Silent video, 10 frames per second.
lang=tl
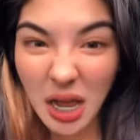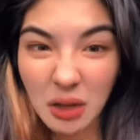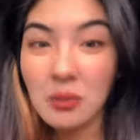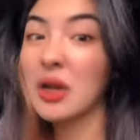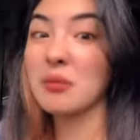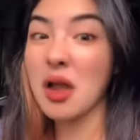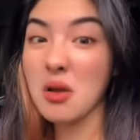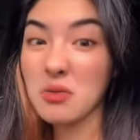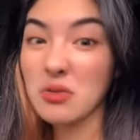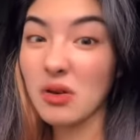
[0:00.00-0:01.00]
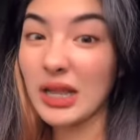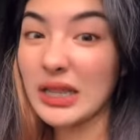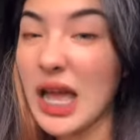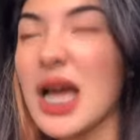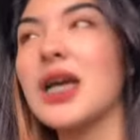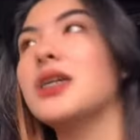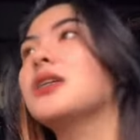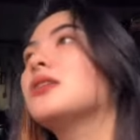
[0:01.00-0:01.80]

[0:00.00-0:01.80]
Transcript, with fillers: Huwag ka magugulat ha.